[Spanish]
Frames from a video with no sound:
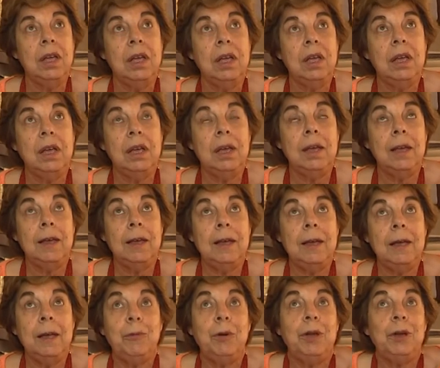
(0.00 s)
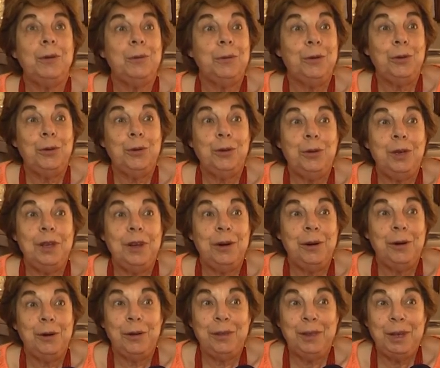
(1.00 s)
eh, bueno, no nos
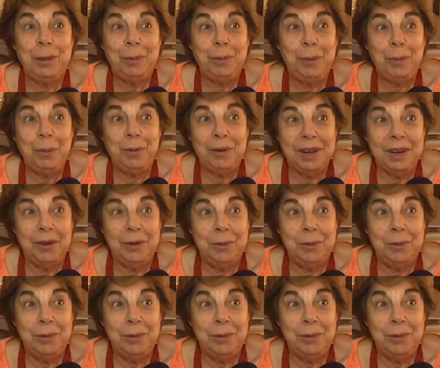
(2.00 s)
dieron los tiempos porque